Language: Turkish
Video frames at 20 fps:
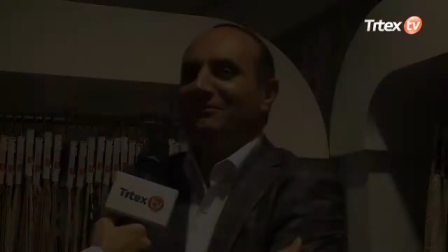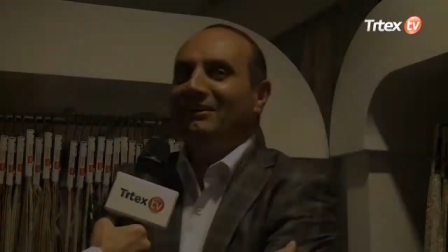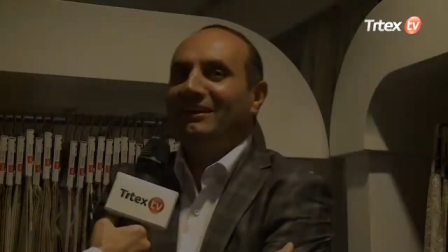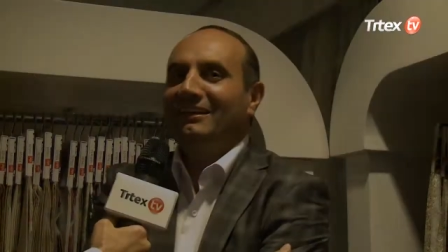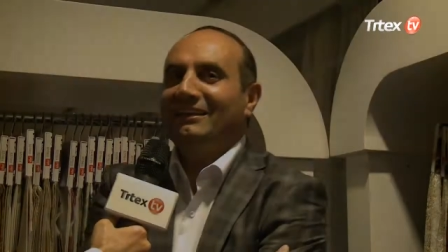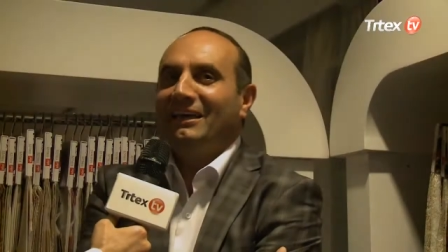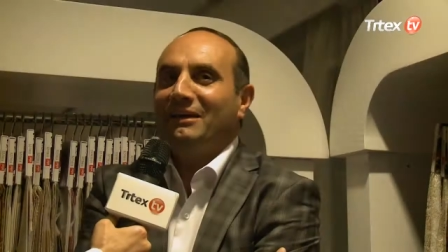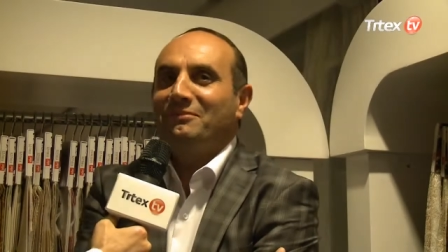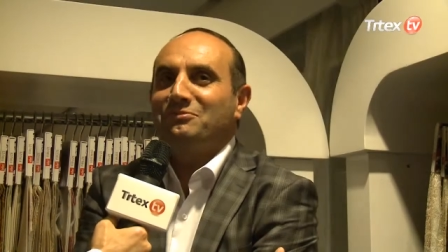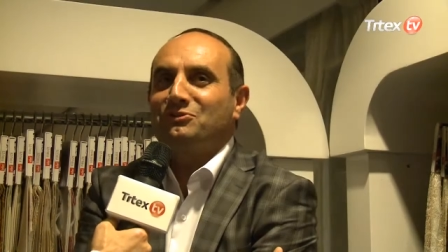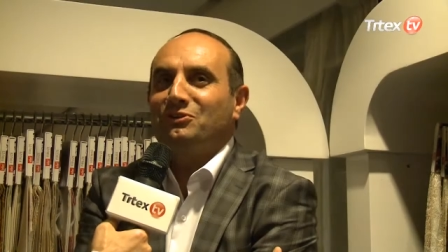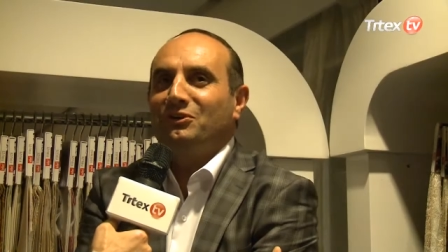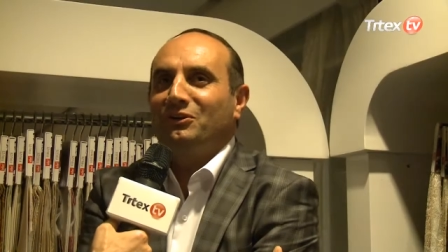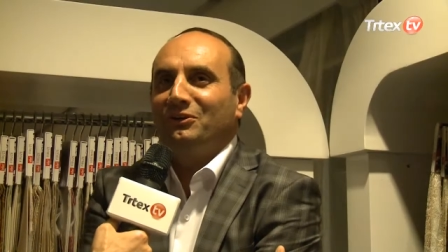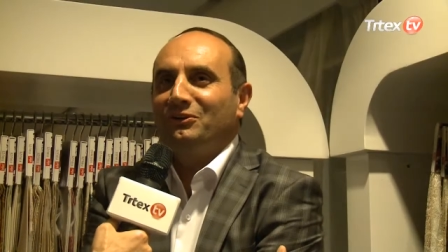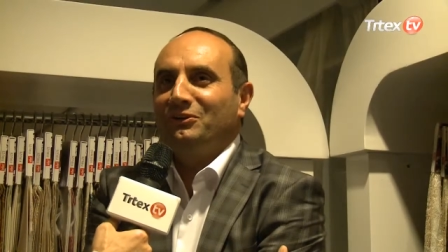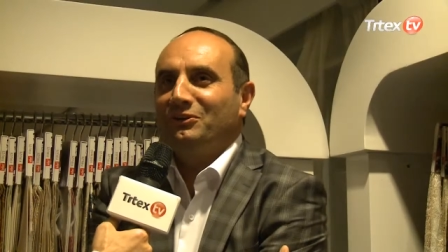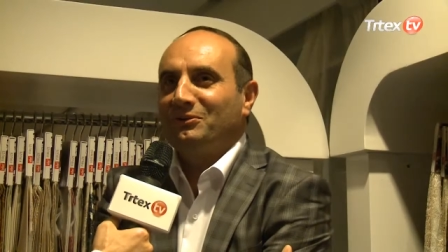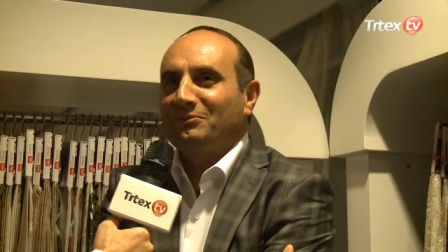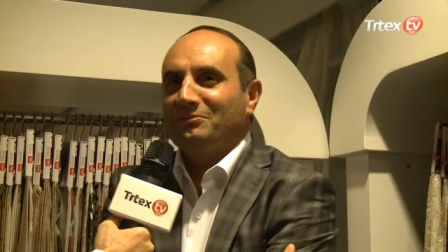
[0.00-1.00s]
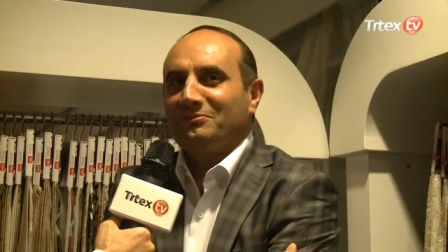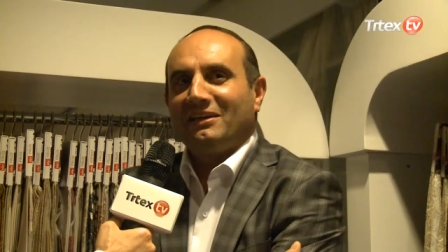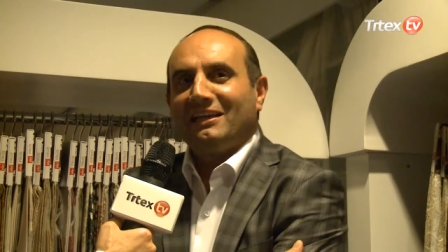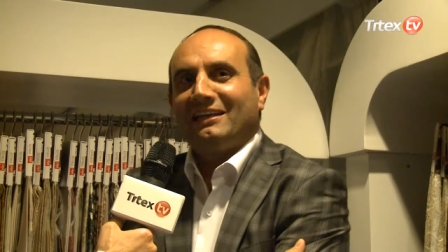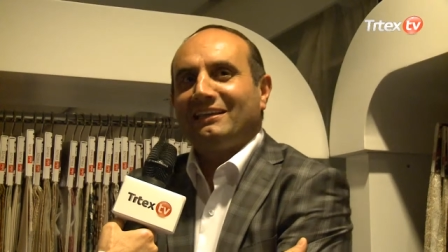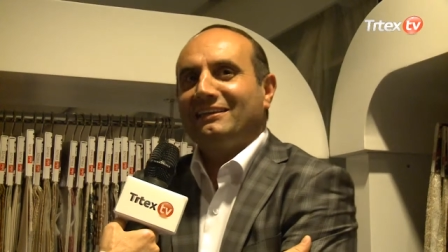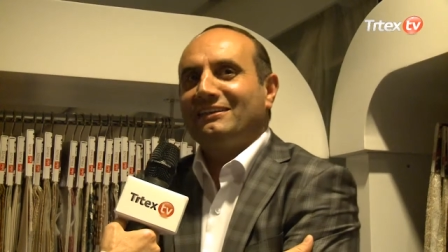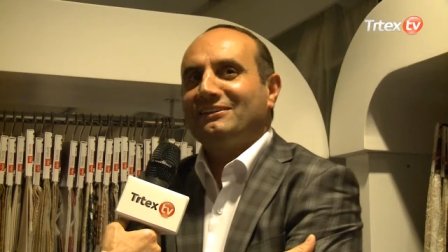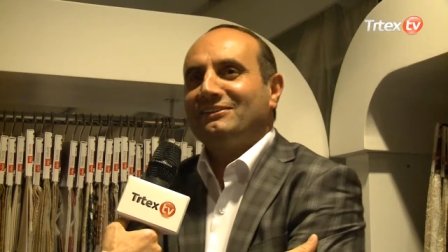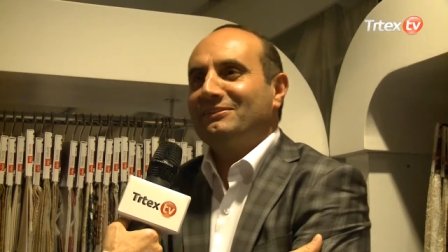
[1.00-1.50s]
Vallahi hep söylüyorum.
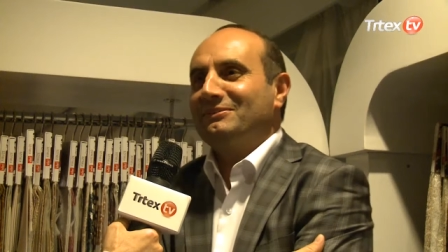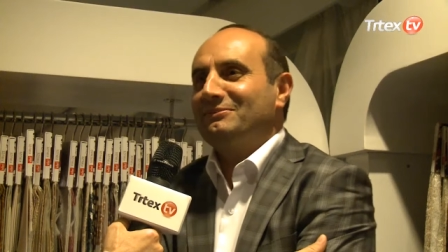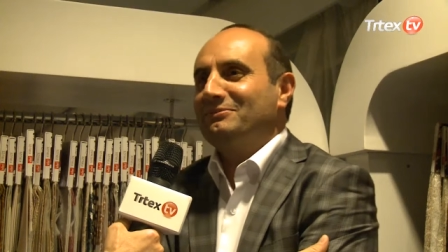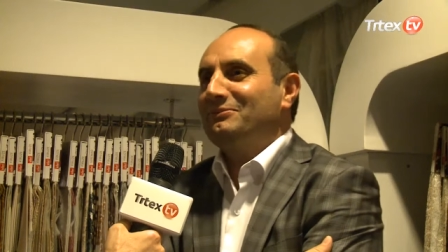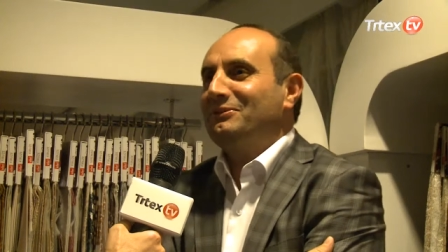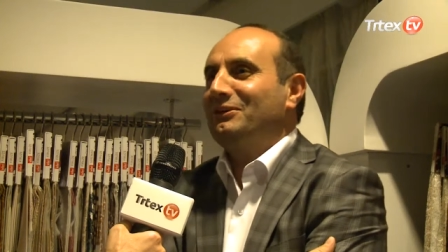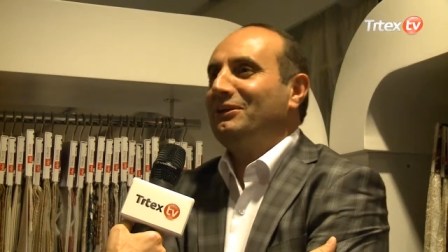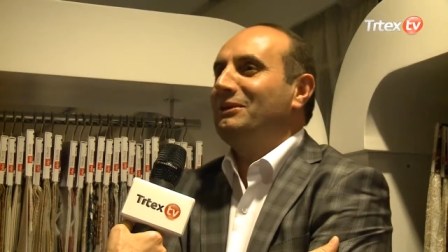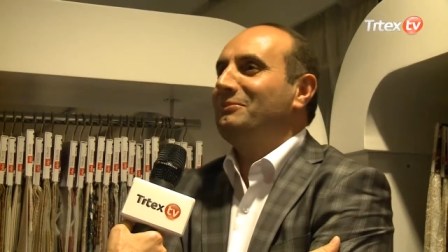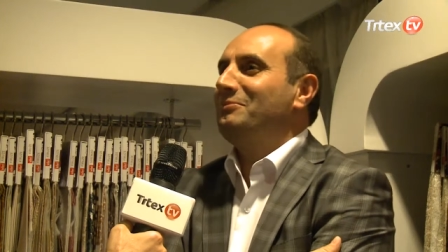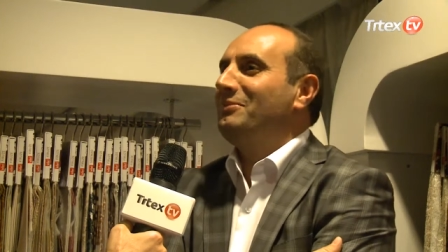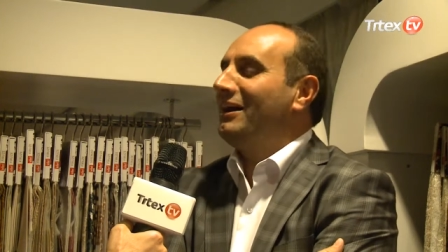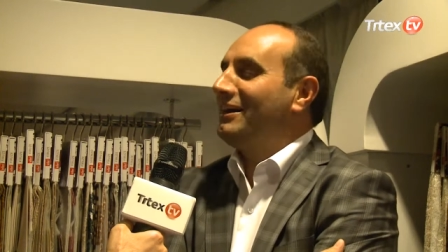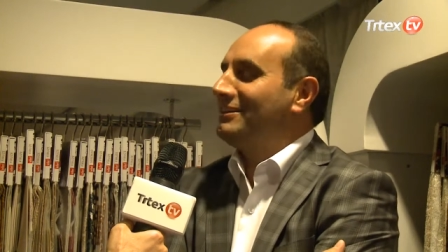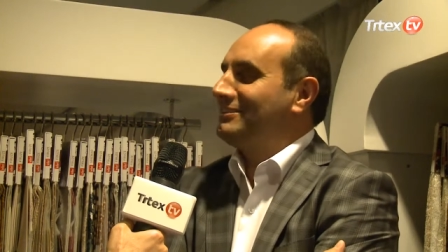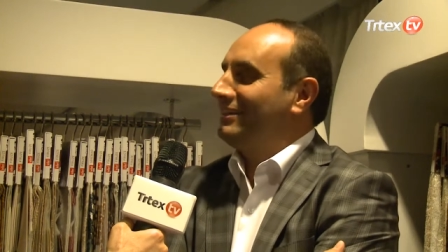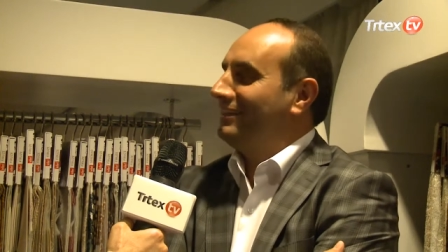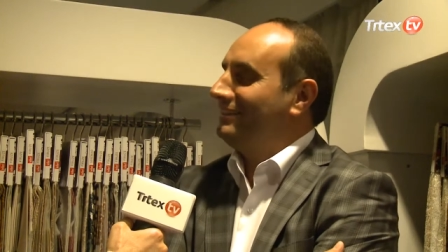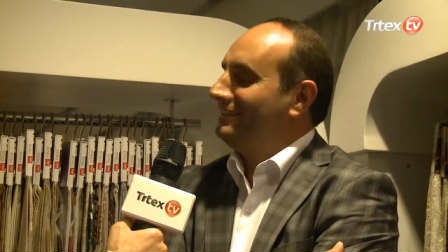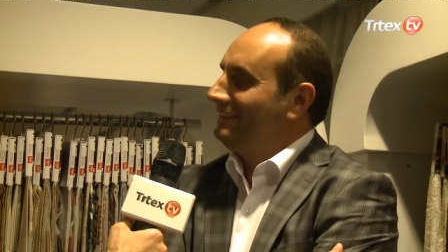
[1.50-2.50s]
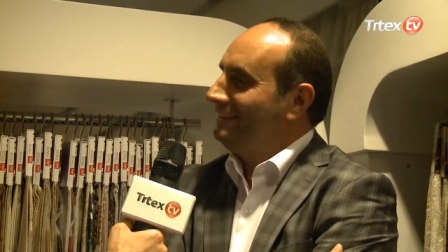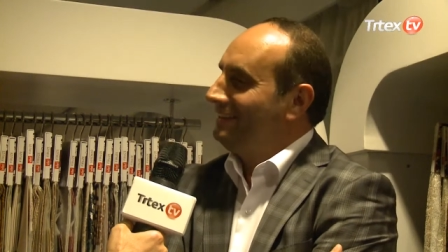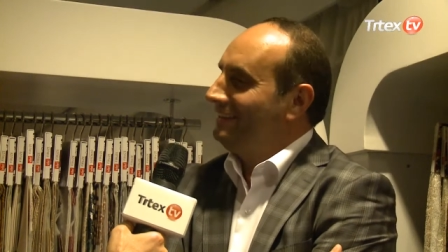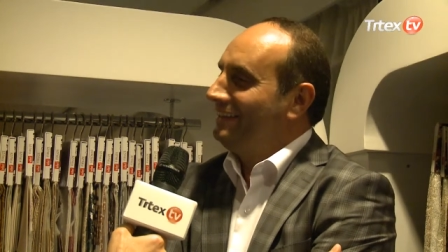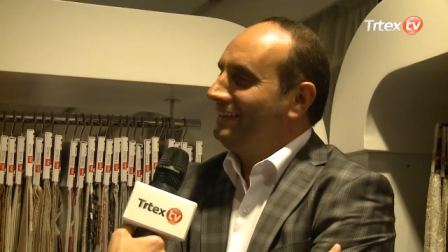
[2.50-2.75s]
Belki böyle bazen